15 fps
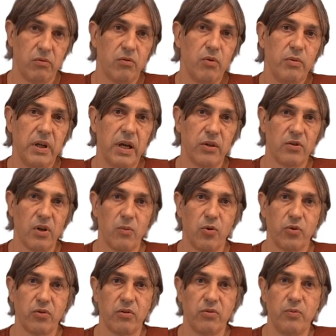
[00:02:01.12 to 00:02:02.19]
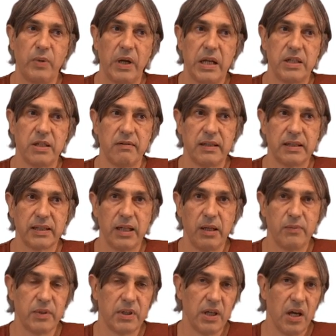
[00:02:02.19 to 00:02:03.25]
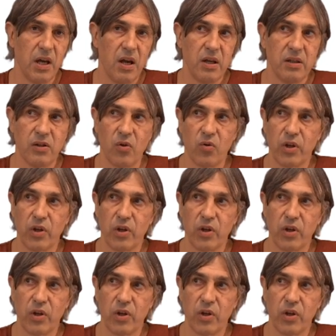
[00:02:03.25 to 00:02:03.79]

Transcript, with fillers: obligatoirement entendu parler de JavaScript, un